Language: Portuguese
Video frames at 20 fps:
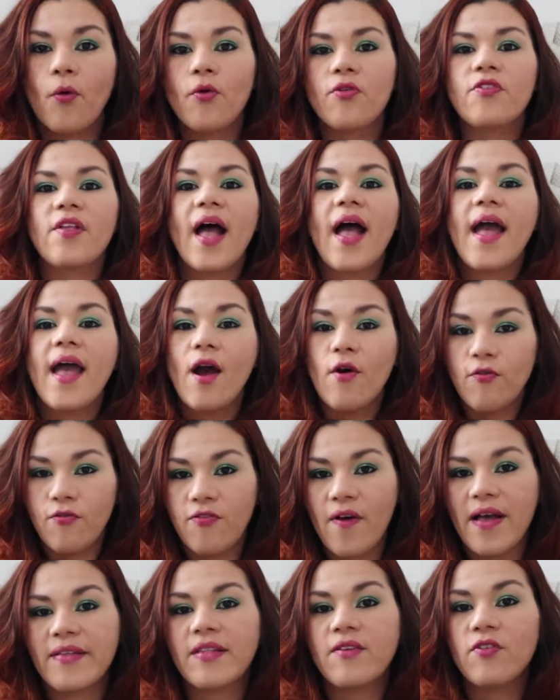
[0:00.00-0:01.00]
coisa, é o
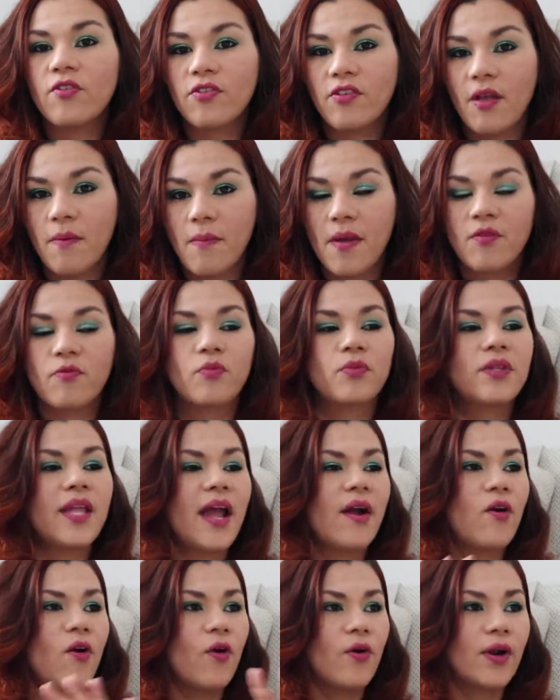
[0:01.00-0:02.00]
faça você mesmo,
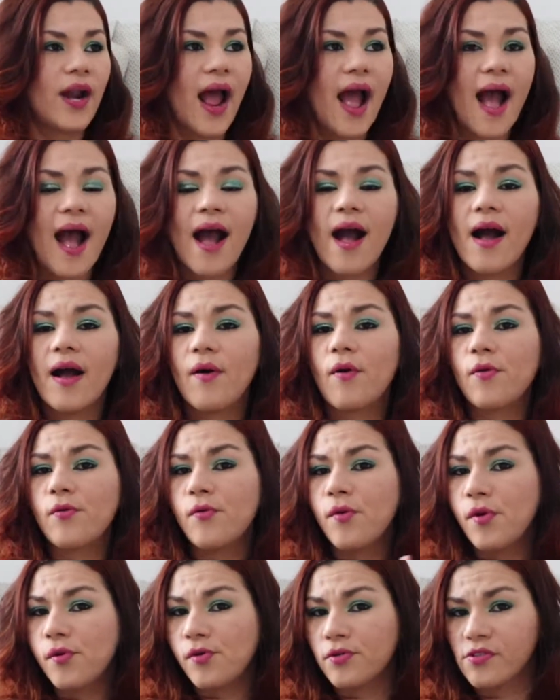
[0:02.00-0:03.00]
decorar,
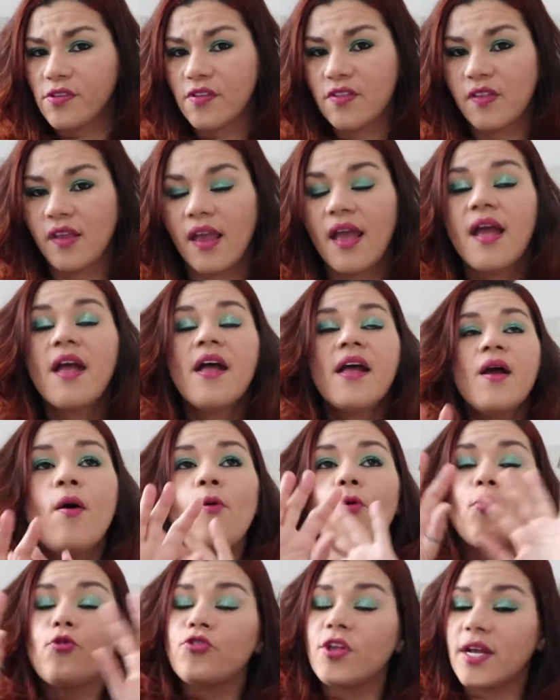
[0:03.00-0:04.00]
alguma coisa assim.
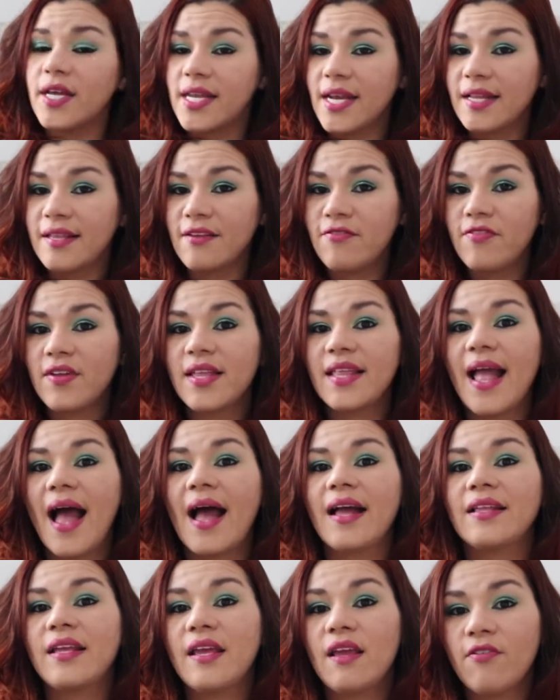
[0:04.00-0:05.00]
Use a
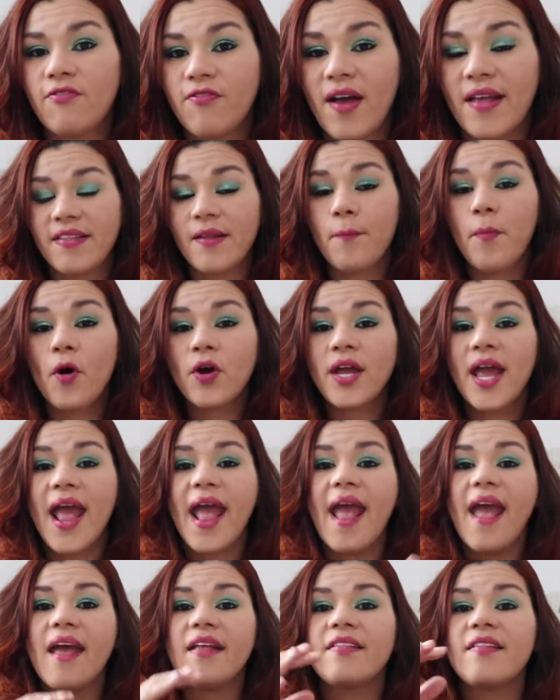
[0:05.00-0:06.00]
criatividade e faça, porque
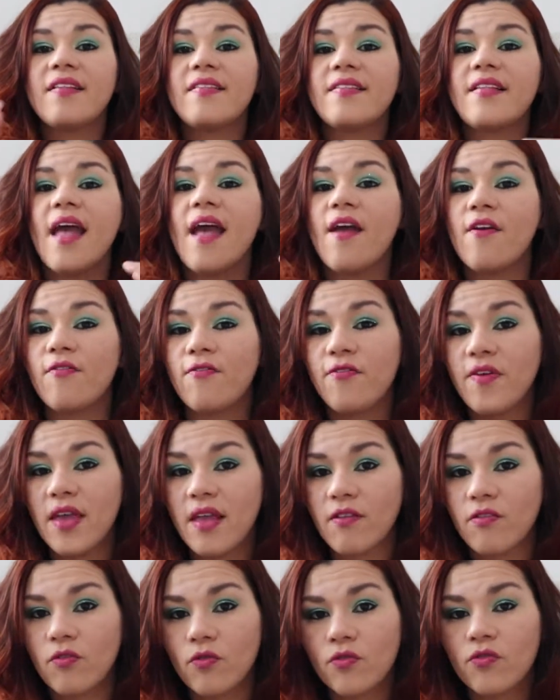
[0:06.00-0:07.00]
esses
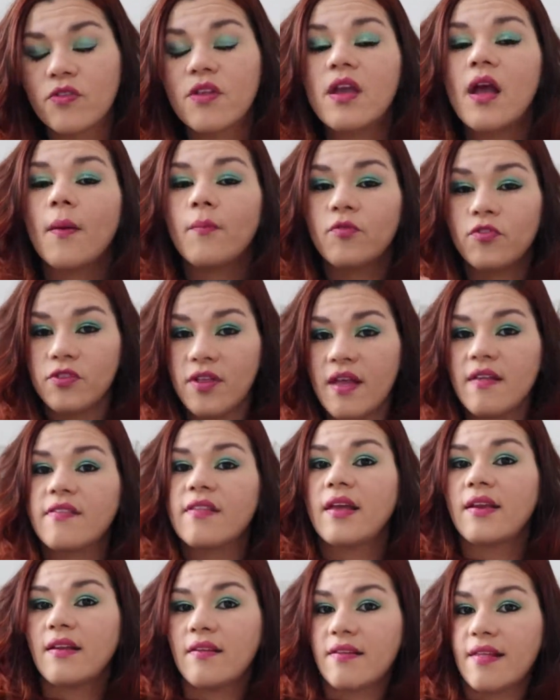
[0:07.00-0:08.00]
serviços, digamos,
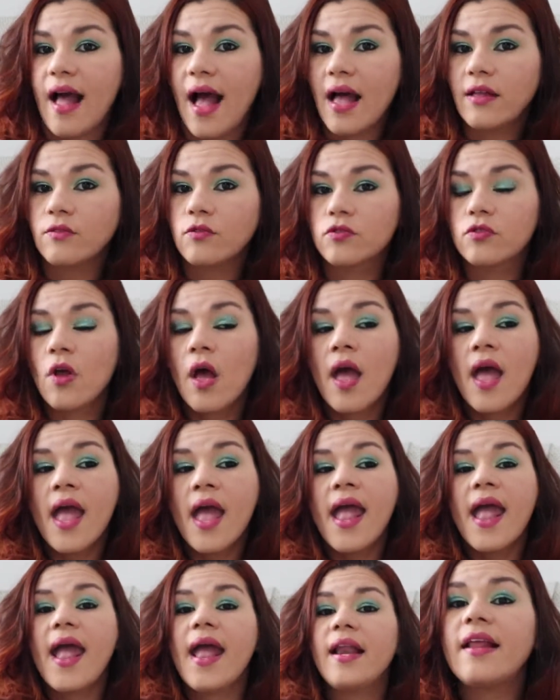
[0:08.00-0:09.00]
terceirizados,
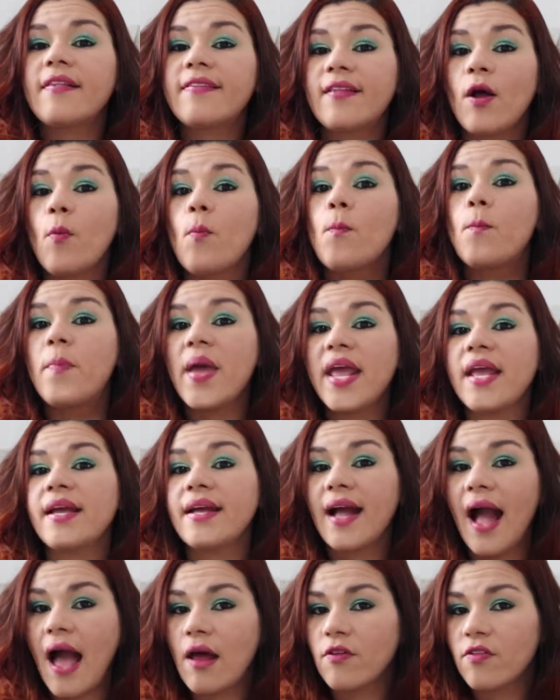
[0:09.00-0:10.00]
eles são bem
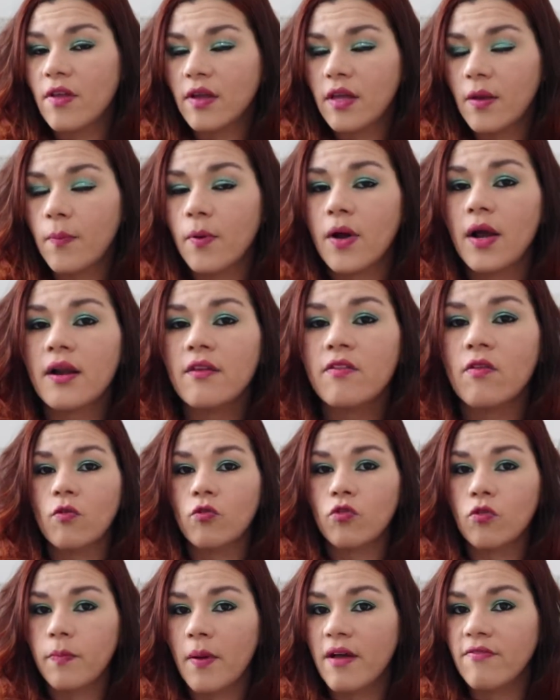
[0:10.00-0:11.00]
caros aqui porque eles são
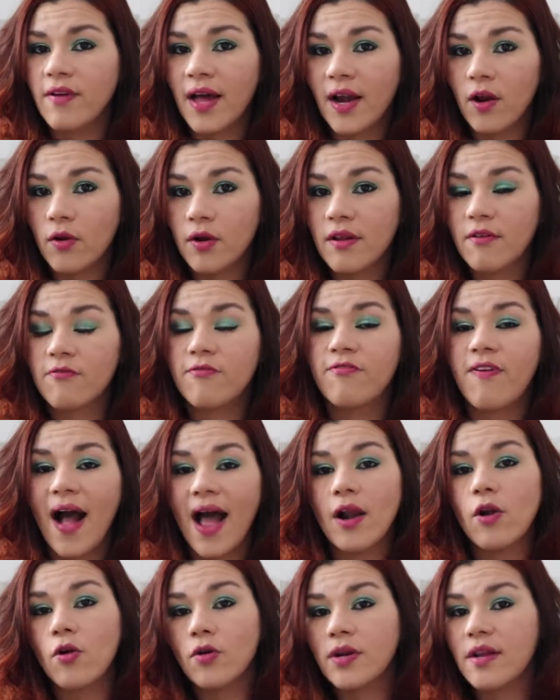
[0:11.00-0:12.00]
super
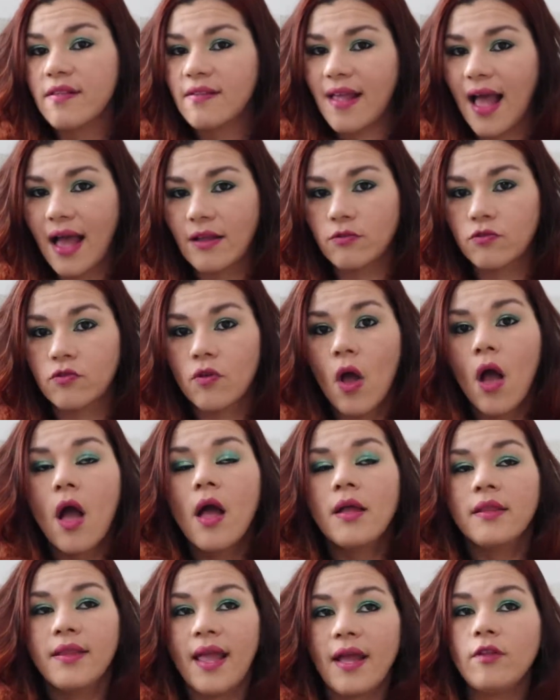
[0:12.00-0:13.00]
valorizados.
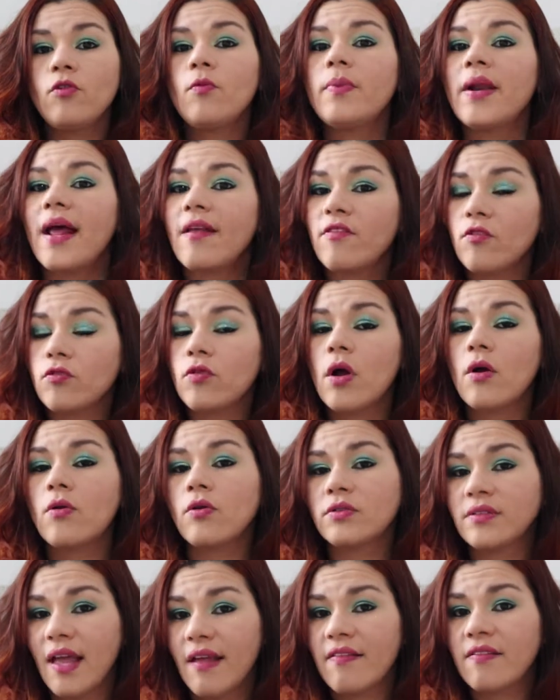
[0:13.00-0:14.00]
Né? No Brasil não
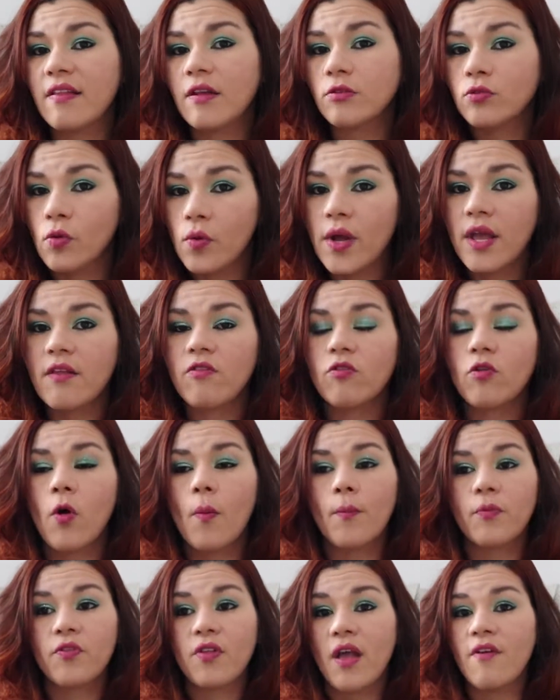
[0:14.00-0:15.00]
acontece tanto isso,
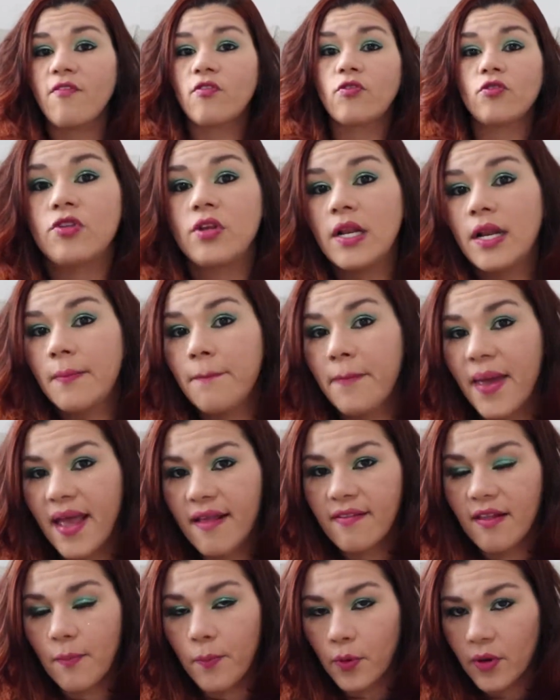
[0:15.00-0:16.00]
como serviço de
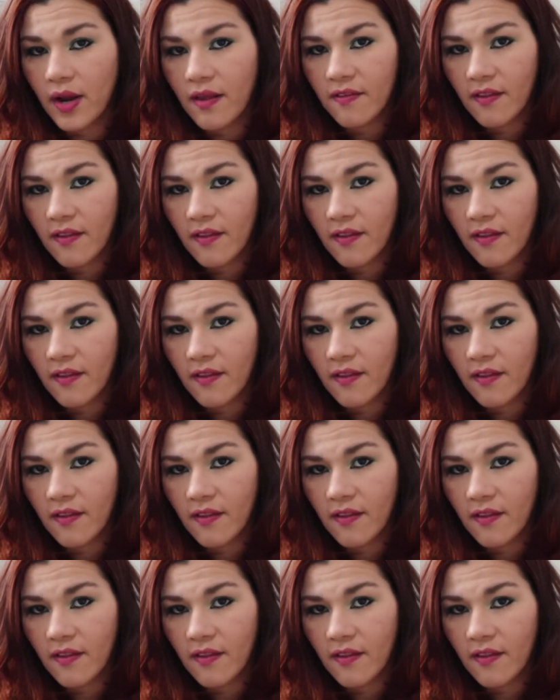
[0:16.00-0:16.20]
limpeza, por